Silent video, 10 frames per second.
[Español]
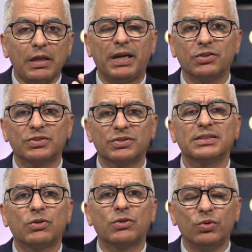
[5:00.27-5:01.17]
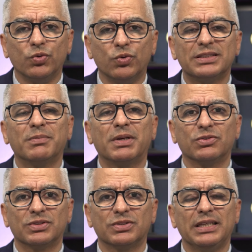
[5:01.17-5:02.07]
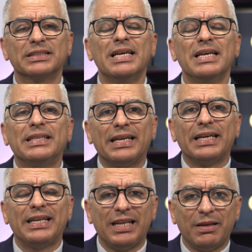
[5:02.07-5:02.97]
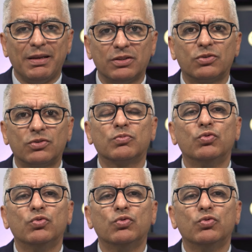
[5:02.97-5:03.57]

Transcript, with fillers: para que ustedes se culturicen, para que ustedes tengan elementos